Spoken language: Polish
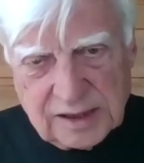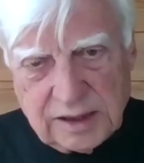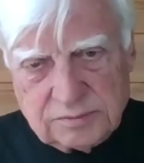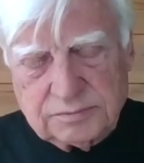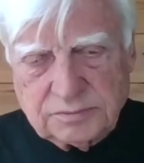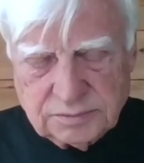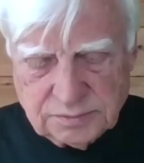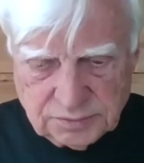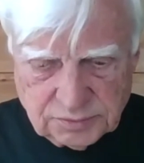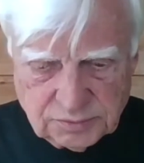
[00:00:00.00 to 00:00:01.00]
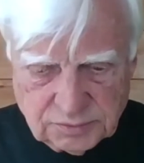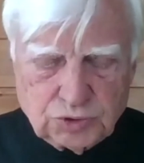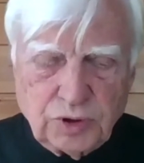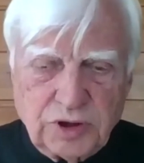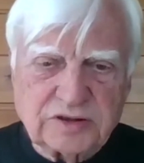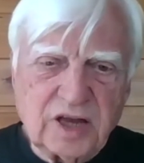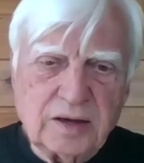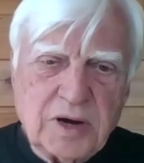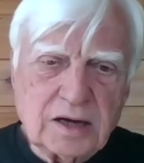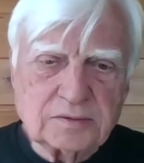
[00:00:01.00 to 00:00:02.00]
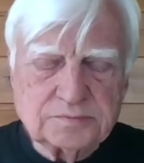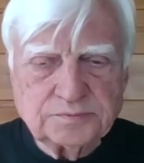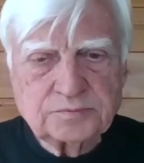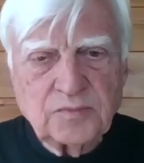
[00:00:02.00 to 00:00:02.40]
i w dziennikarstwie, i w literaturze.